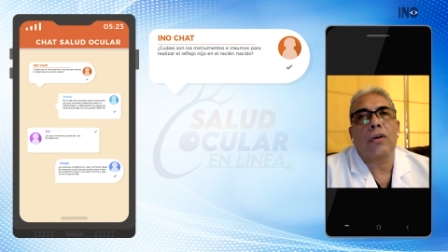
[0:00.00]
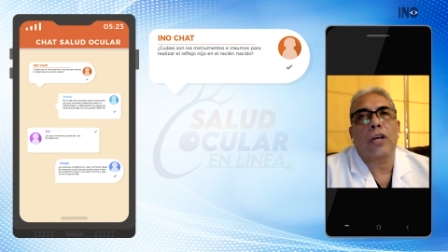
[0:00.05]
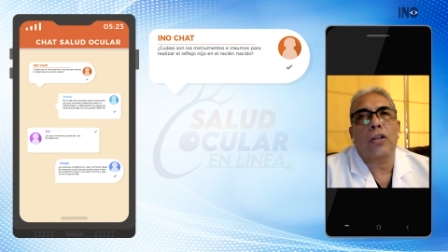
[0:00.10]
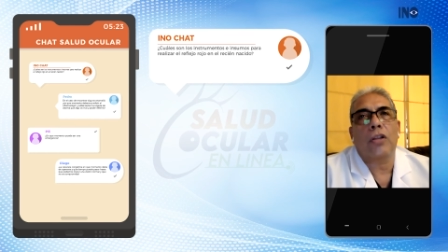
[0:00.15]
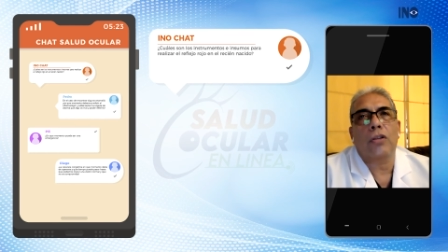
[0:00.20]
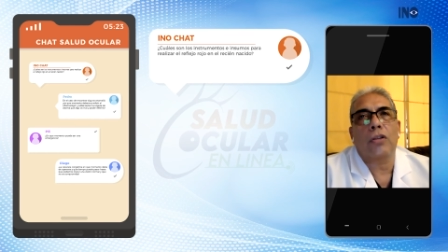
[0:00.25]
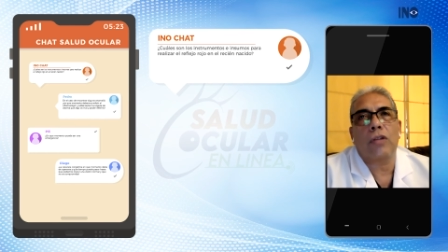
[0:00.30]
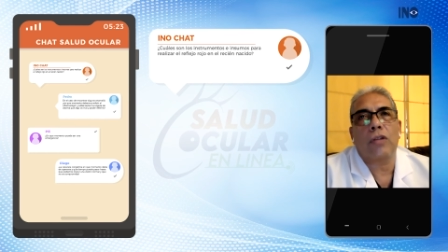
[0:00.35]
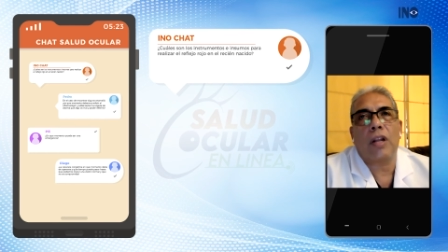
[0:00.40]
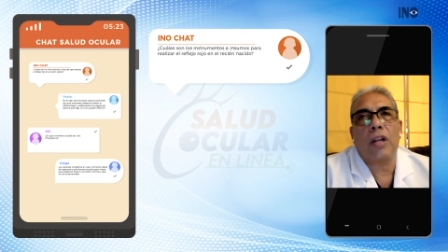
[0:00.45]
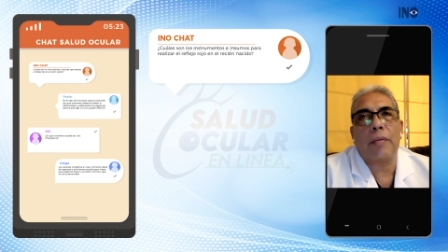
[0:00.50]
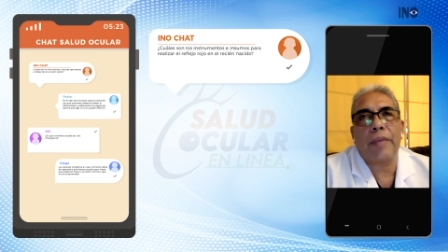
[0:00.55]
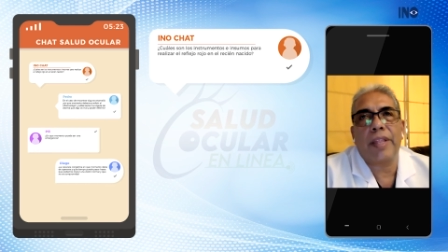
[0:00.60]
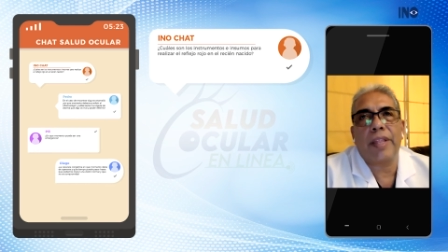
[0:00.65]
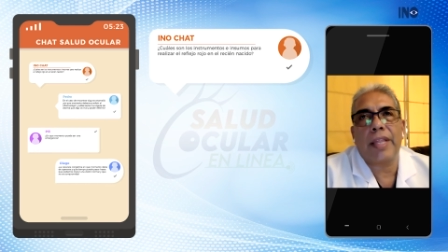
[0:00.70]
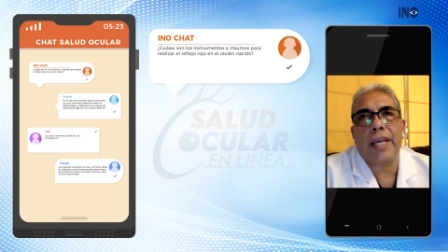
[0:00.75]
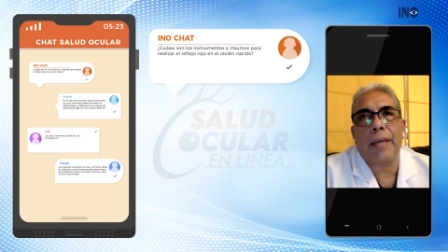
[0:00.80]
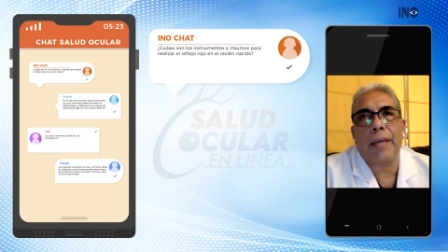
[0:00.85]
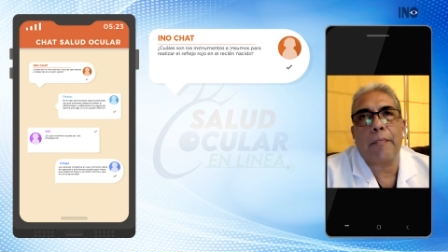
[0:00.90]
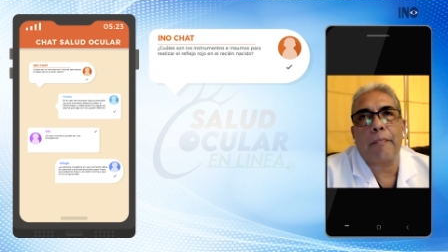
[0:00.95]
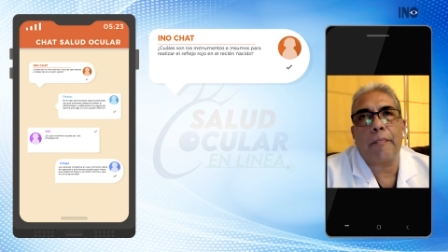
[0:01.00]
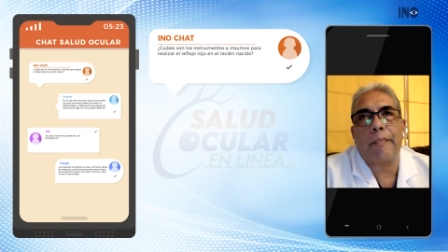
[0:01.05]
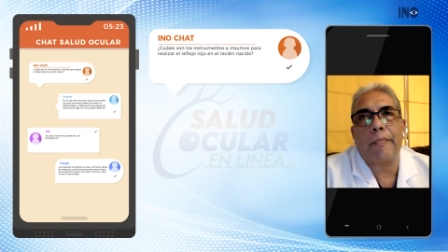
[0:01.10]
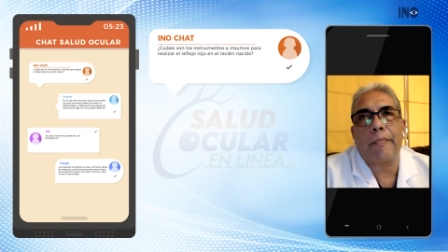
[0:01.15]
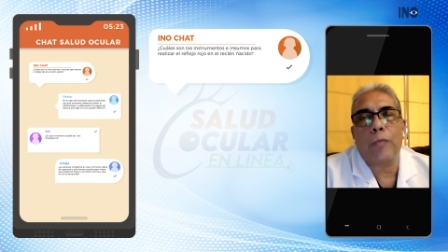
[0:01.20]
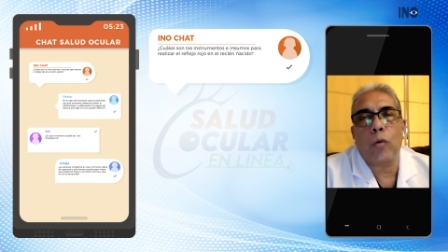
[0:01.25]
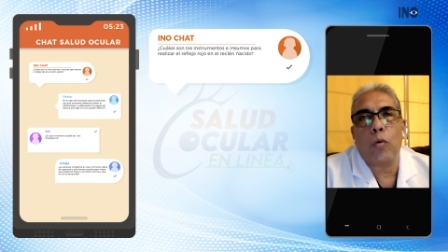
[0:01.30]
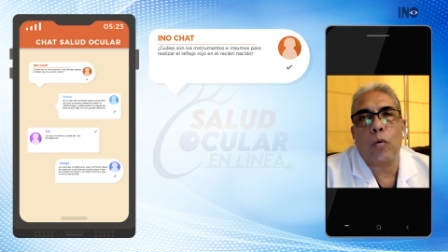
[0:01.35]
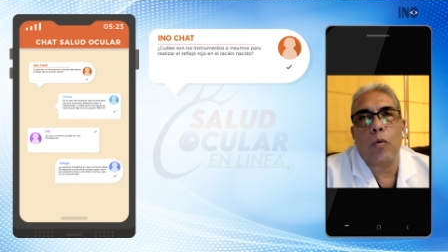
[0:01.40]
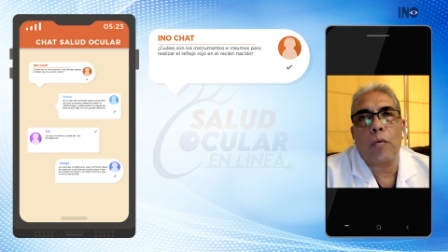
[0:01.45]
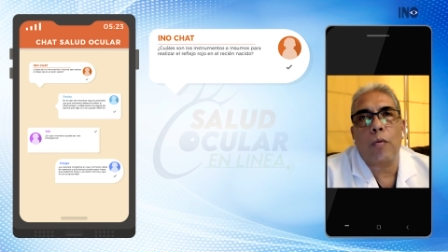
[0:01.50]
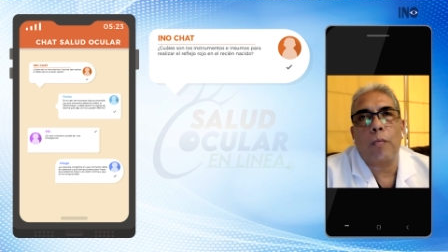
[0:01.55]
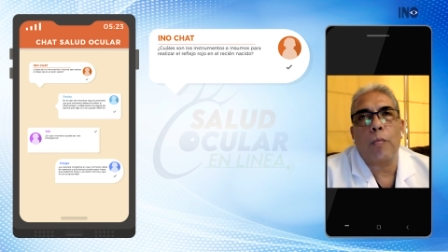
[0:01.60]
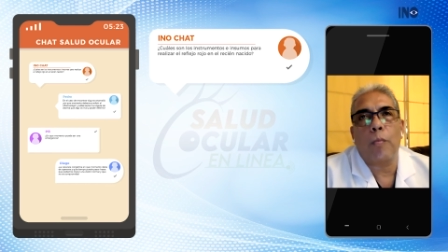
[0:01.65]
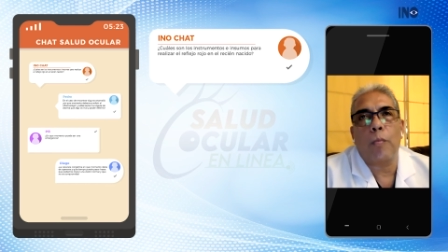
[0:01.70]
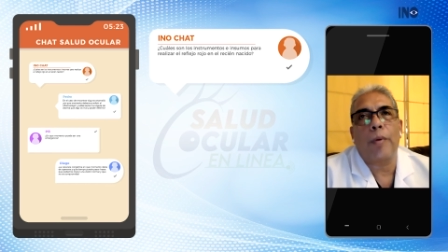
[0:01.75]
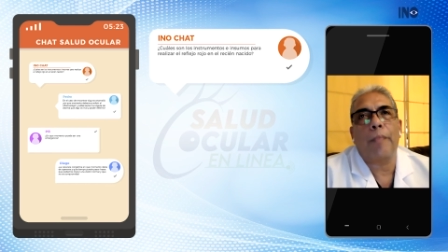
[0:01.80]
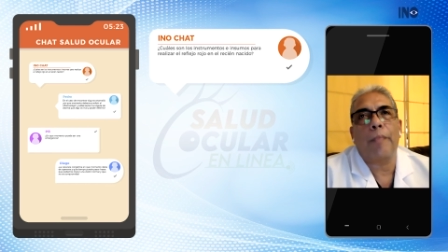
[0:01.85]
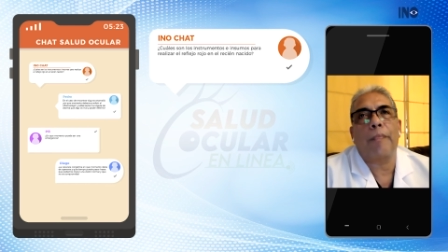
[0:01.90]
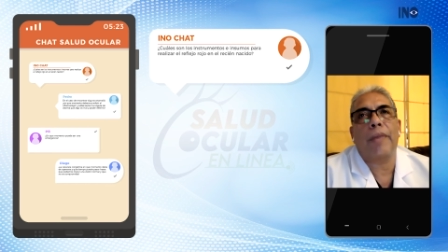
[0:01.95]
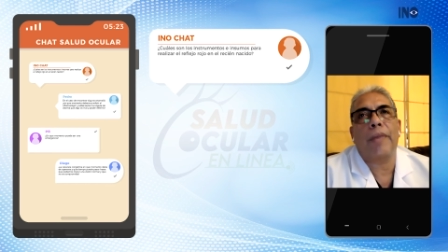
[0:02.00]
que no solamente tuvo un buen